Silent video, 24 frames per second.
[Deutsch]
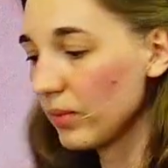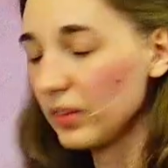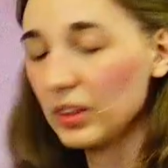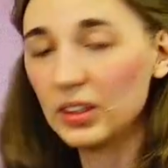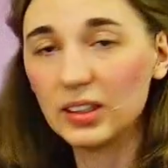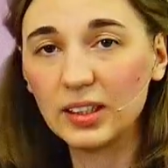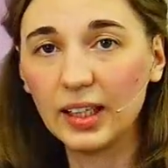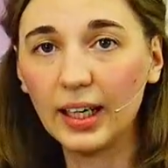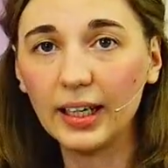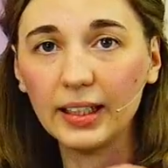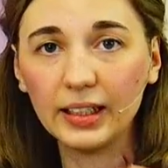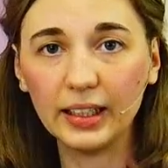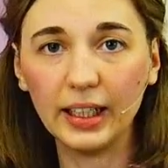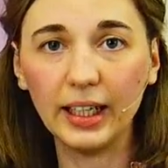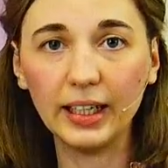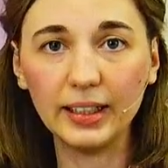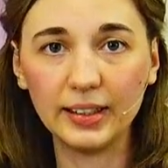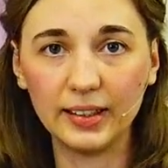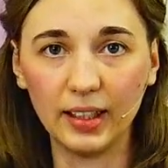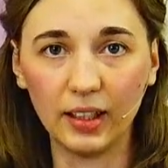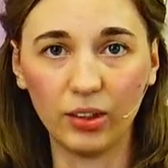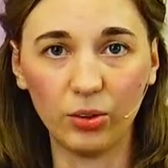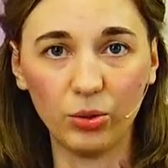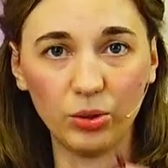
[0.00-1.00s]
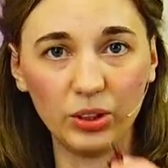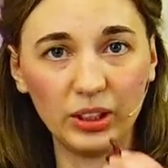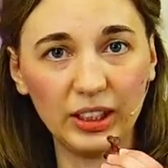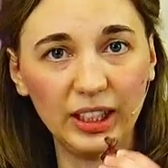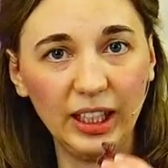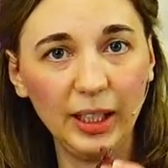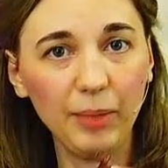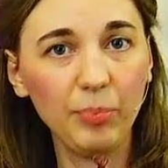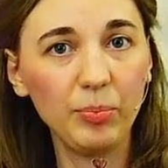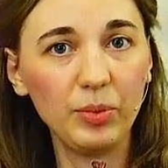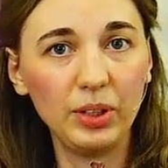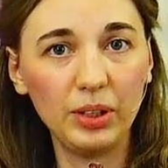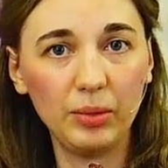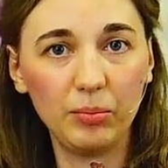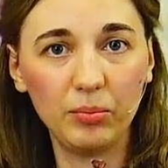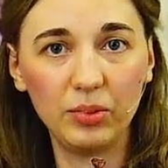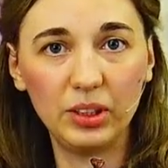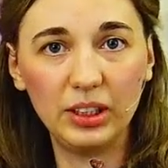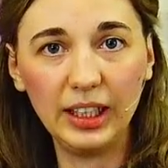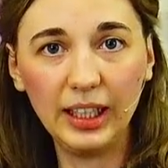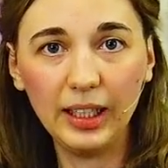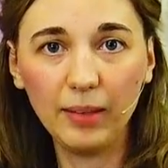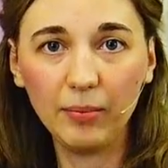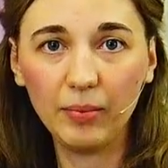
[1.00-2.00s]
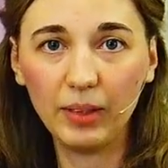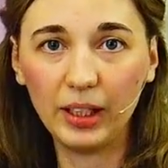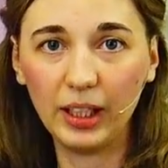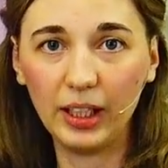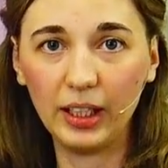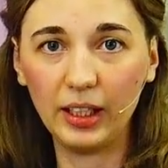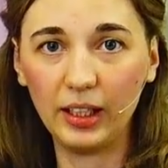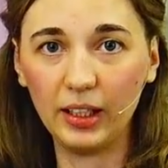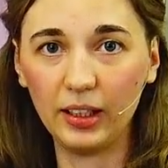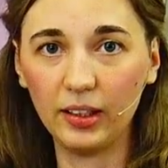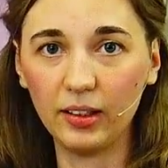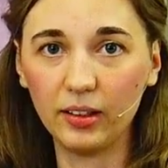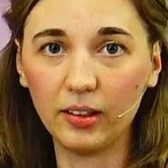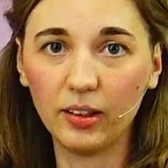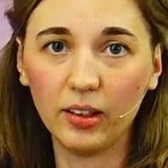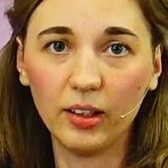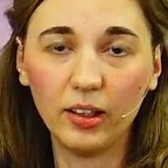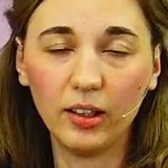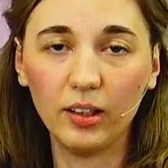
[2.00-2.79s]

sein Geldsack und gebt ihm demjenigen,